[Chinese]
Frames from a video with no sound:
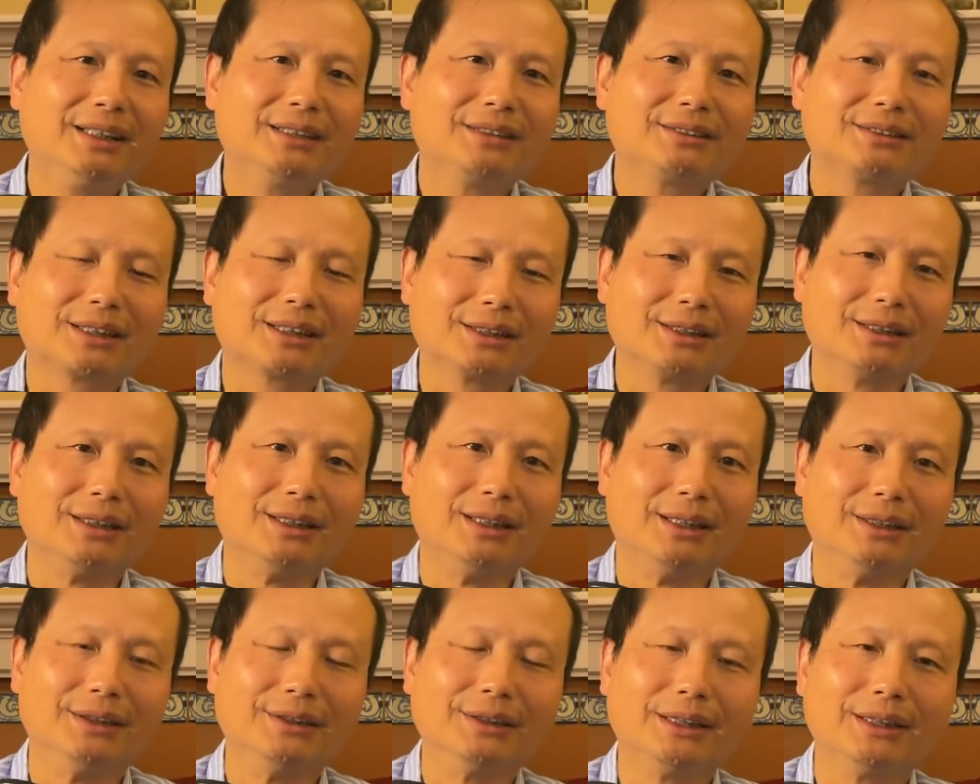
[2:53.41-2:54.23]
这个
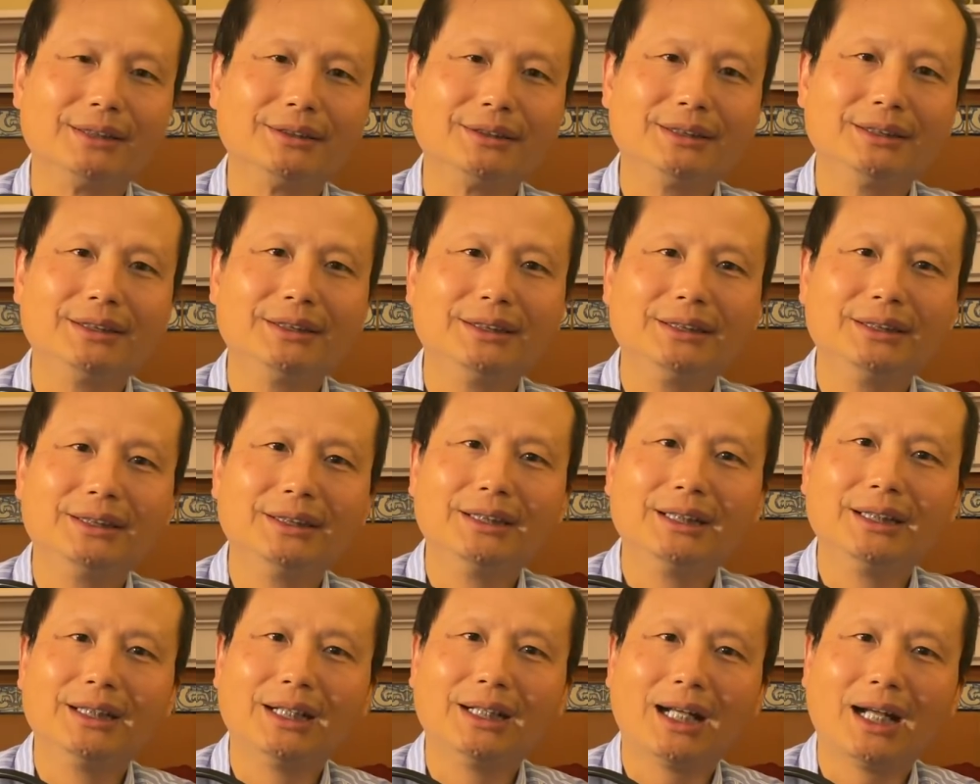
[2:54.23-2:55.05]
人呢，
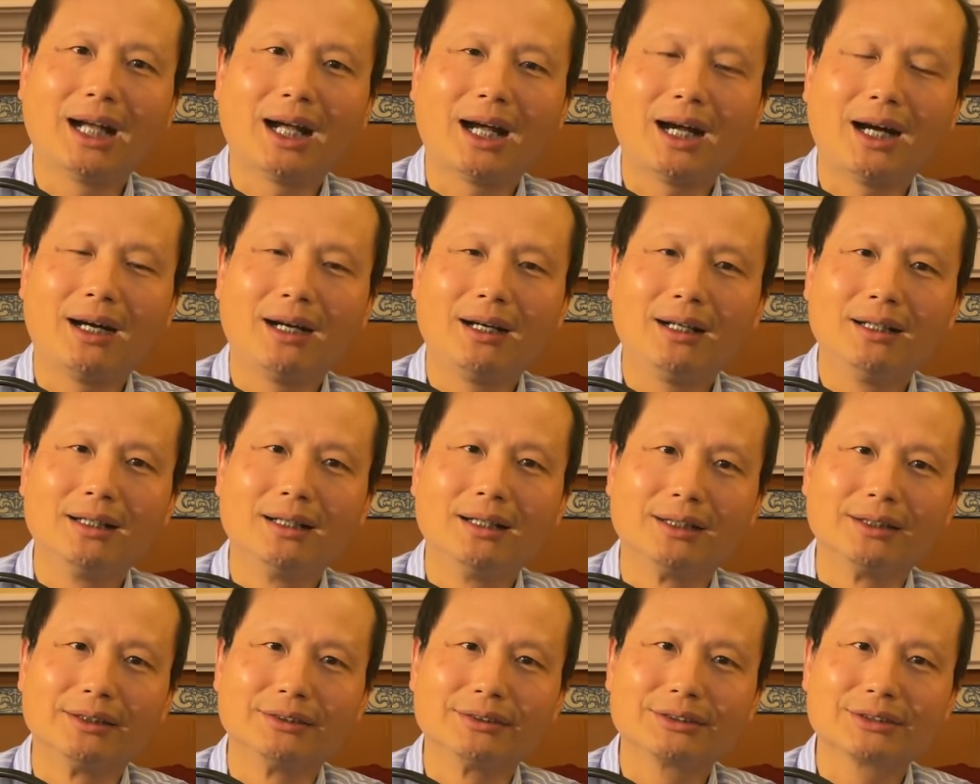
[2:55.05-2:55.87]
啊，
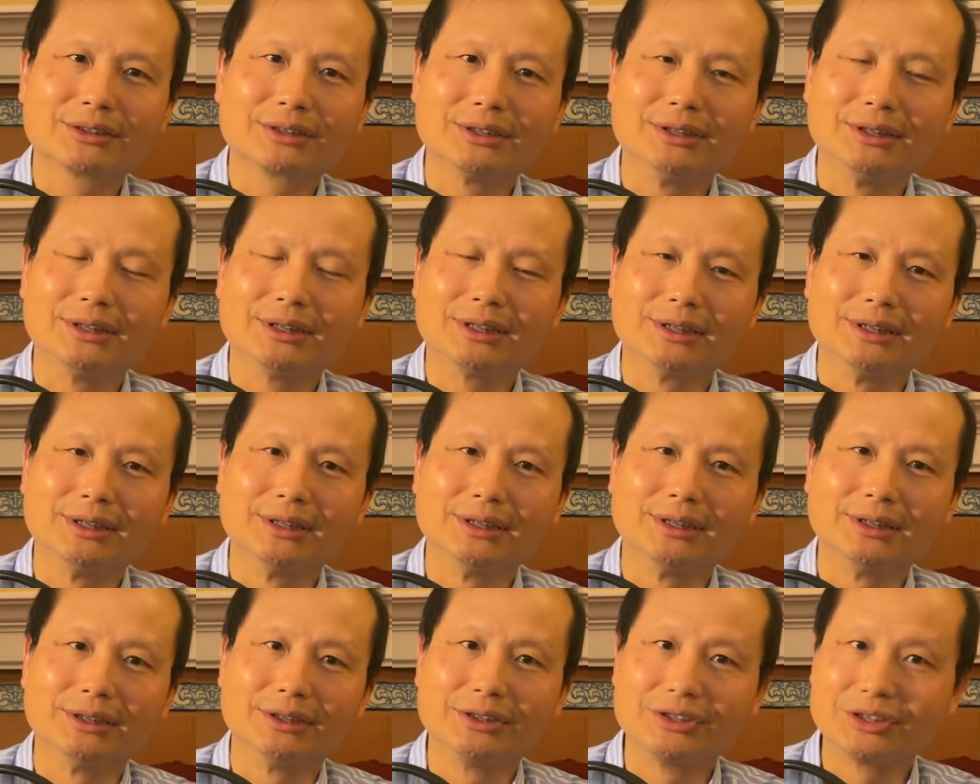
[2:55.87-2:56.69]
是一
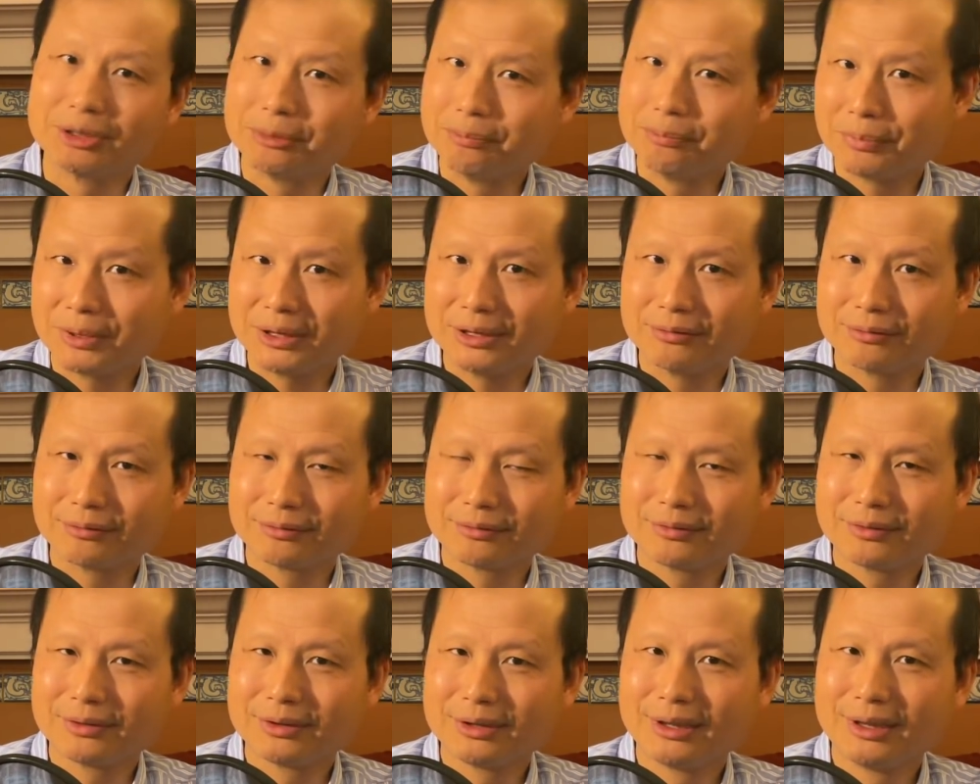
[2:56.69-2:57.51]
个新兵，
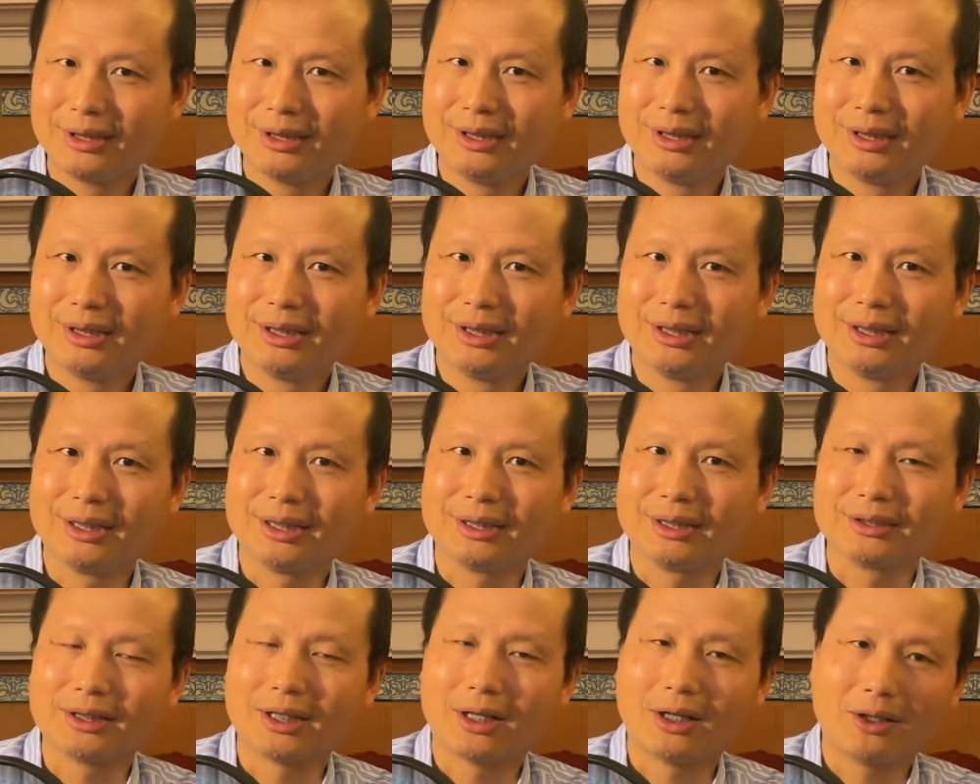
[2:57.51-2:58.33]

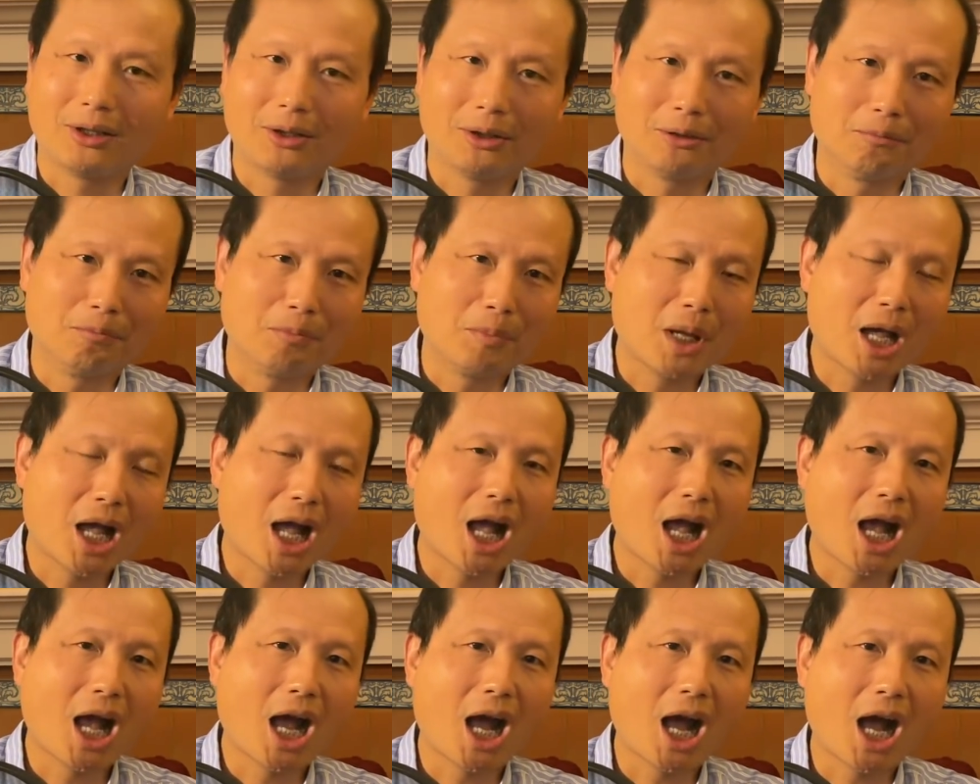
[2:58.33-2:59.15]
然后
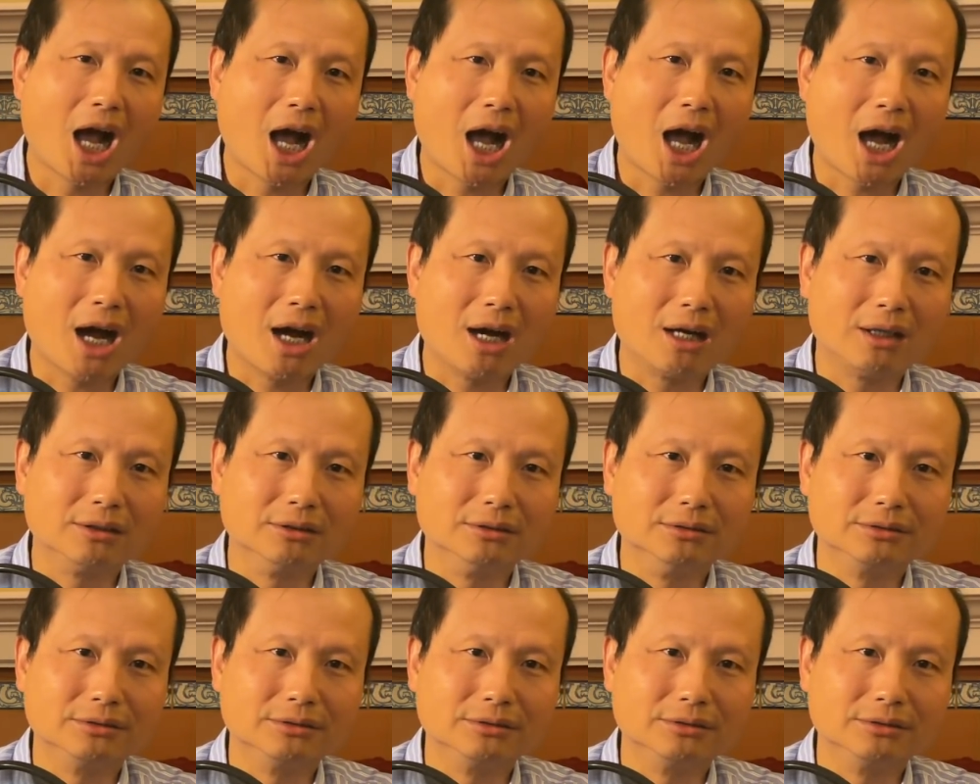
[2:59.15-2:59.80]
号